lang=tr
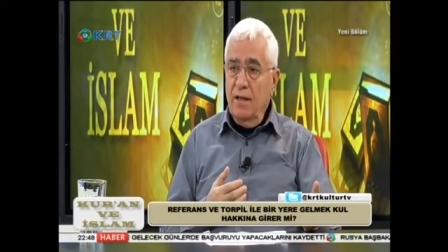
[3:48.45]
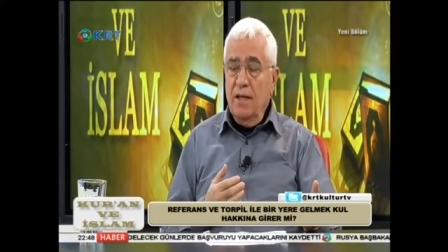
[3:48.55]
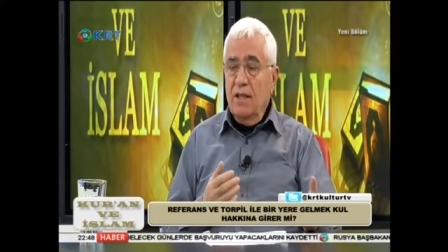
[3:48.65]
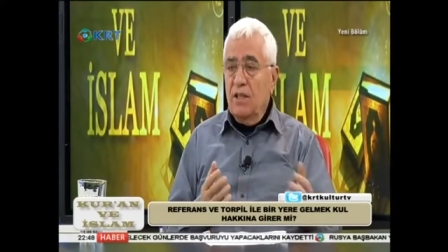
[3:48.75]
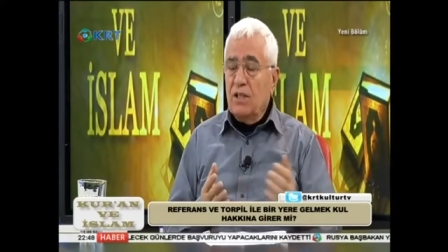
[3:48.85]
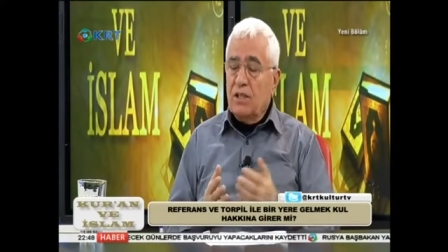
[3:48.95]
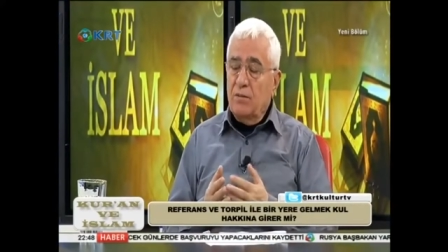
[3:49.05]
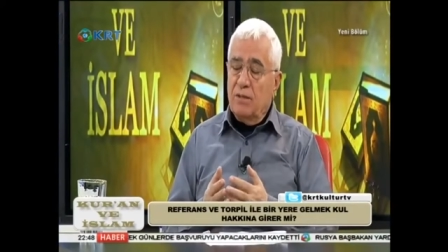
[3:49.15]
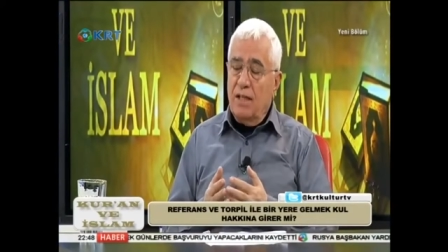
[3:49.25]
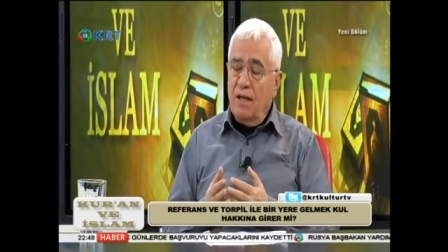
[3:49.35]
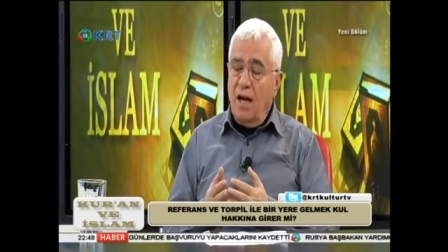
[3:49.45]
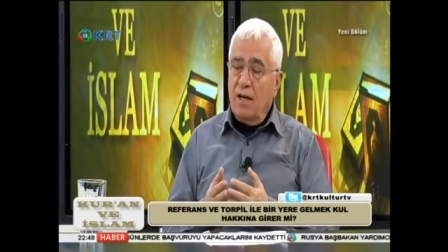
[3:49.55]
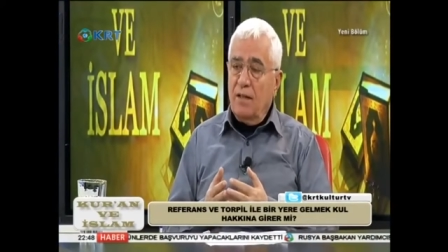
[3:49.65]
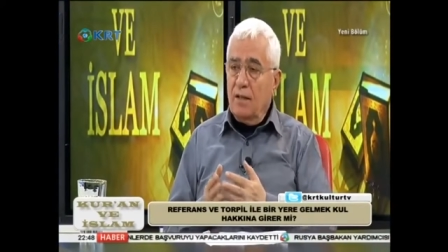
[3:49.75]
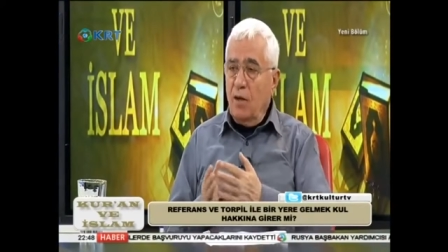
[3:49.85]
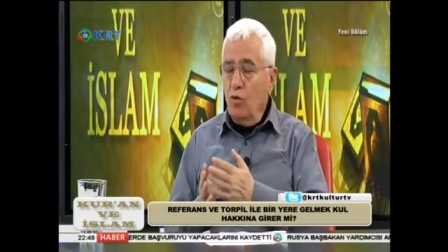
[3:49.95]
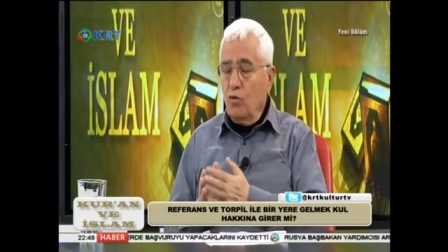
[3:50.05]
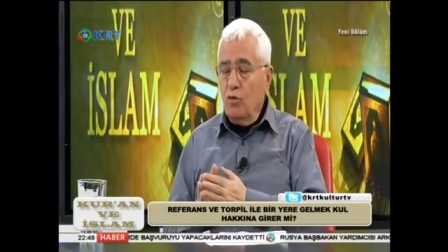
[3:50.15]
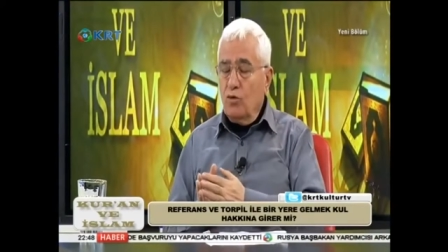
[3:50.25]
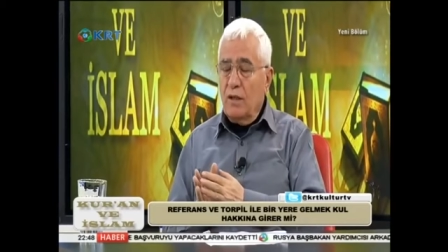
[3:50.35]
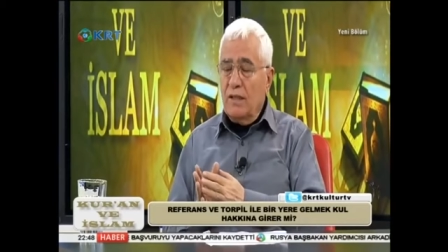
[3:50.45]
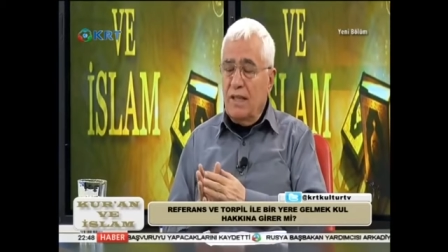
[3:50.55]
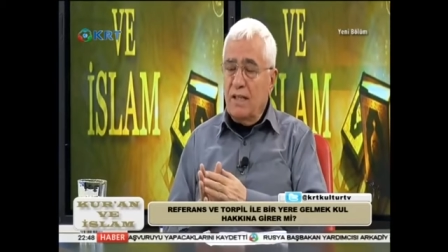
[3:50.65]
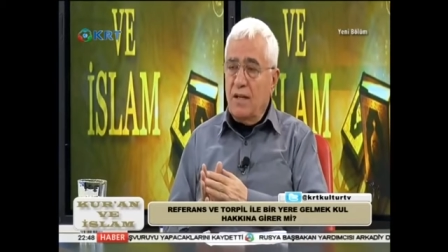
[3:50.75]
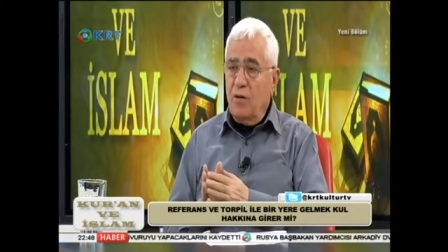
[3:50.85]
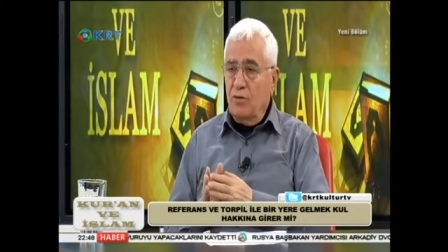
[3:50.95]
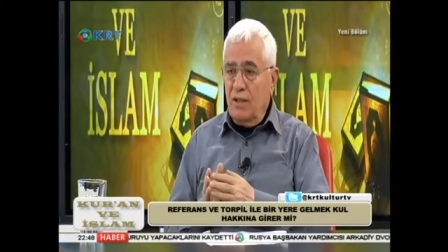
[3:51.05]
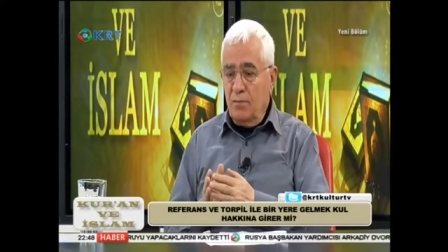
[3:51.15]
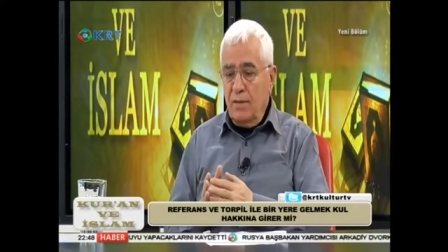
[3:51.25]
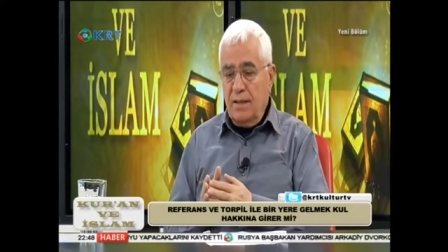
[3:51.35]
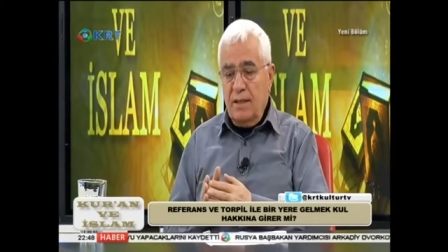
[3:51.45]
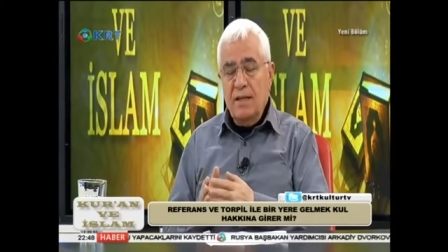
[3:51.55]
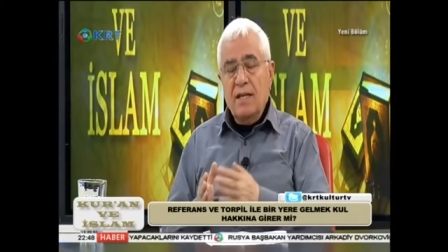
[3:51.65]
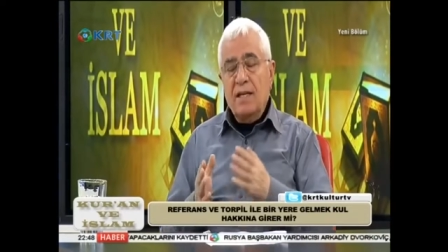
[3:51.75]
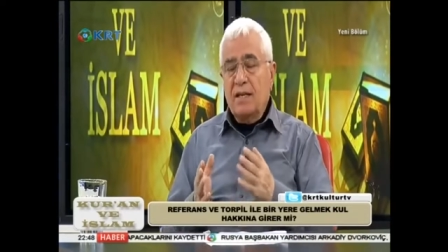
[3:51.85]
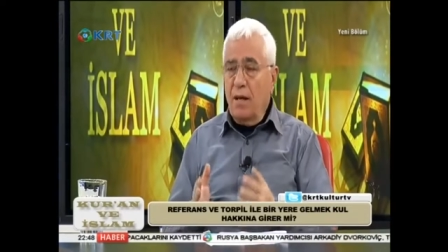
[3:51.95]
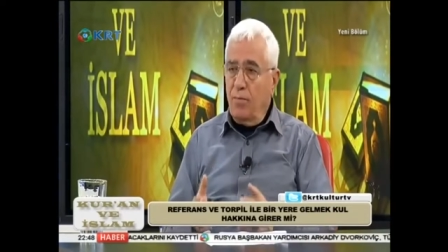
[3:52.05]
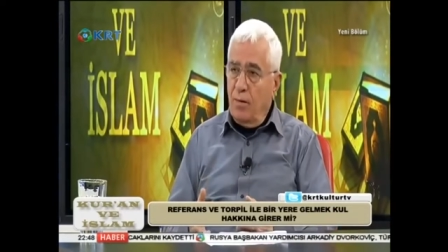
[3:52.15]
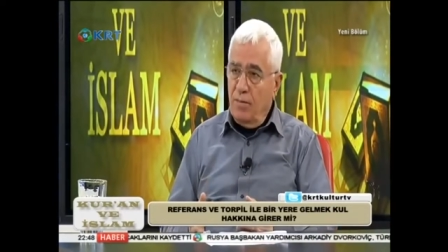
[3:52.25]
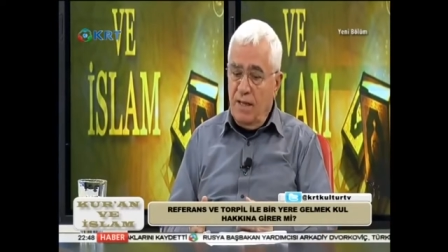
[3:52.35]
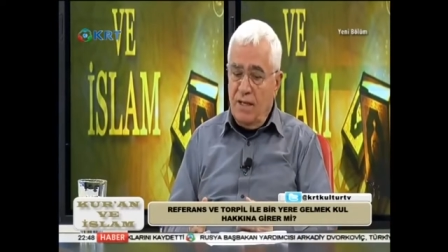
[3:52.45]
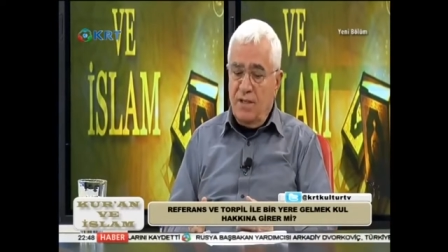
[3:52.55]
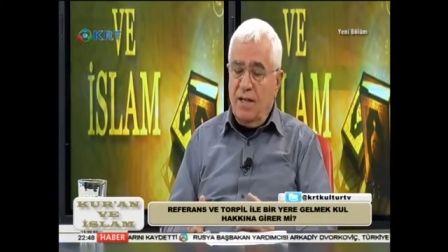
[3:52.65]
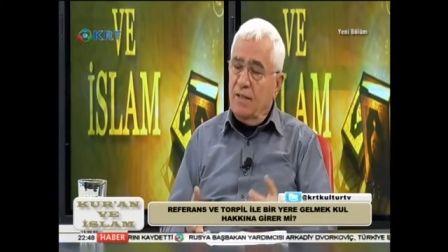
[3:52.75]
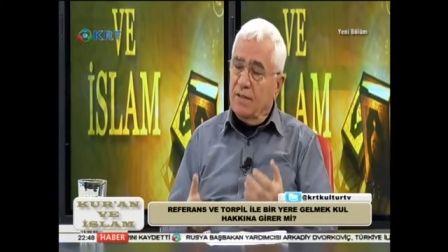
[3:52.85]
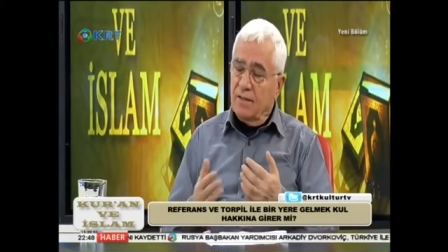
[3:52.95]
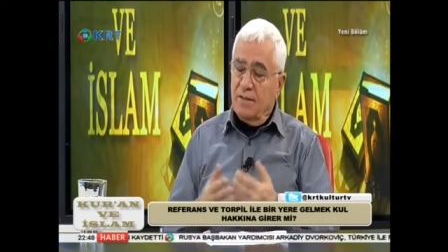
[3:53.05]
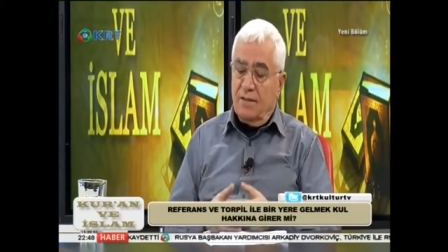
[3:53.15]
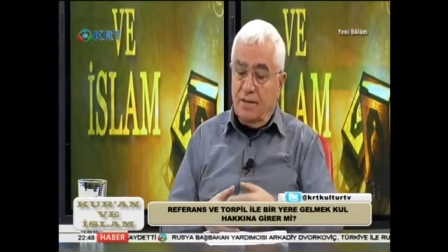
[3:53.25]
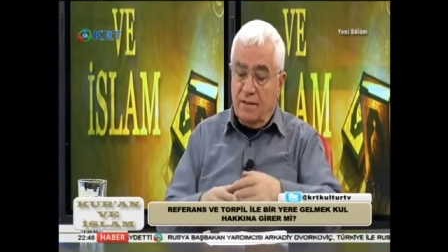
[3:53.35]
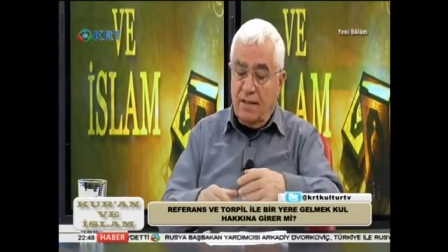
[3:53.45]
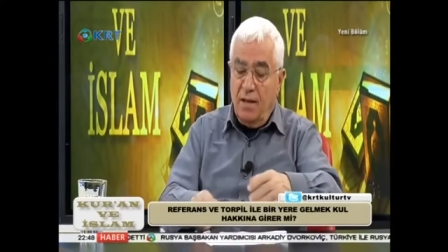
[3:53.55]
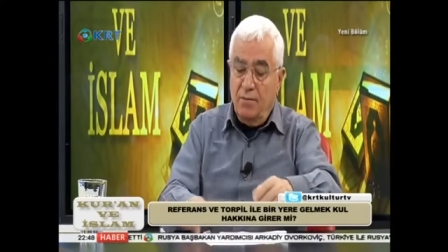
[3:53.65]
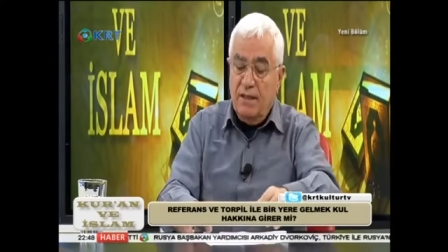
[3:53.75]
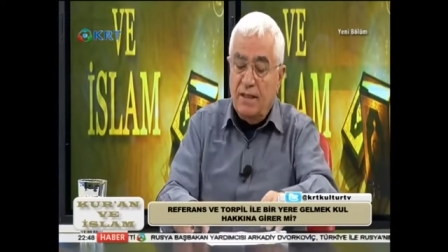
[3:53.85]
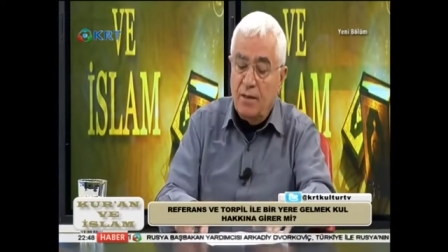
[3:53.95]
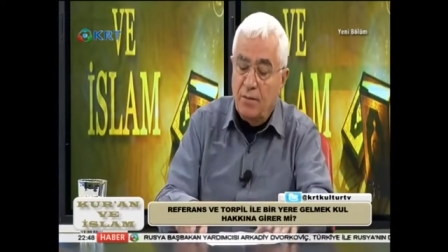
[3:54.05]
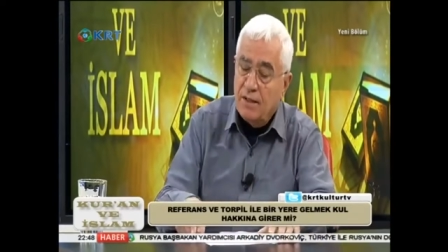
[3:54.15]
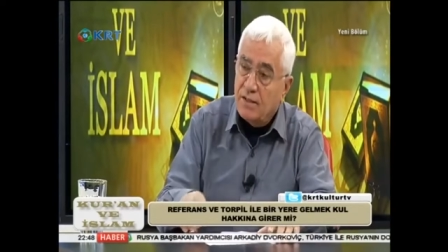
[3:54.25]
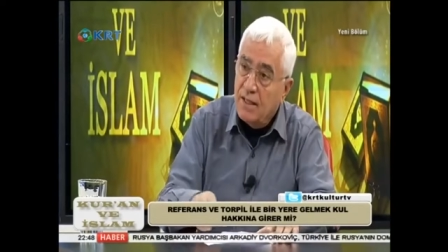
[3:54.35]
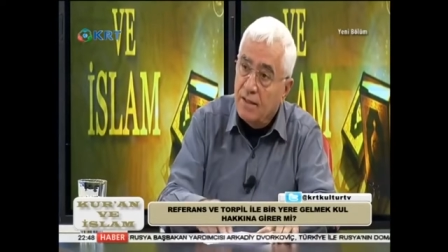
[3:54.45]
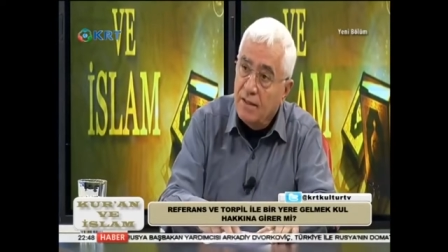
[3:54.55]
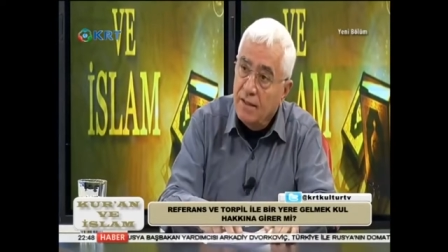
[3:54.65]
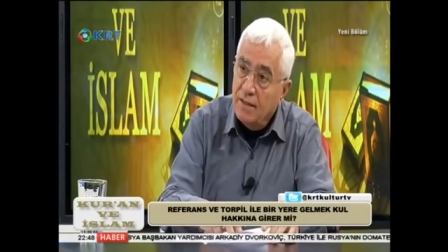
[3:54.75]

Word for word: Tabii. Hiç kimsenin hakkına, hukukuna tecavüz etmeden yapabileceğin, rızkını temin edebileceğin